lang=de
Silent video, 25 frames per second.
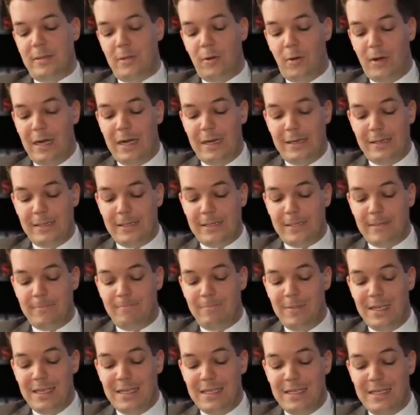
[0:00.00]
Doch halt,
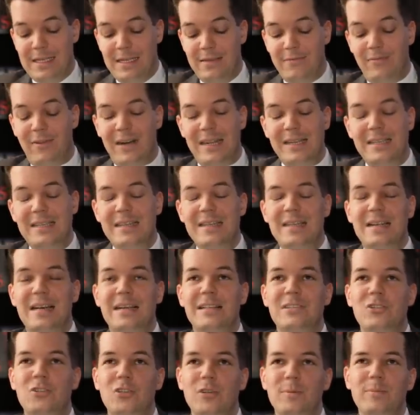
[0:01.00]
Sie waltet
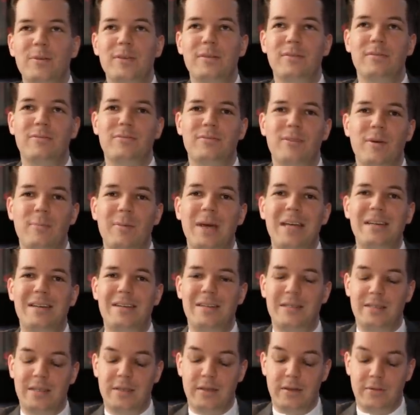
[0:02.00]
als Stimme
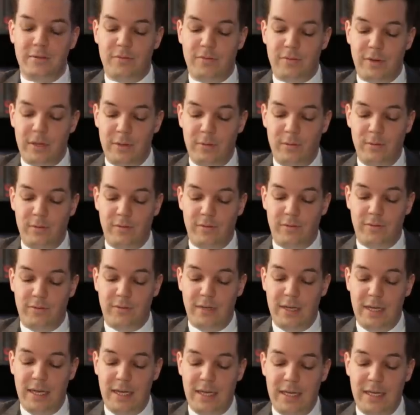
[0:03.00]
vermeintlicher Vernunft,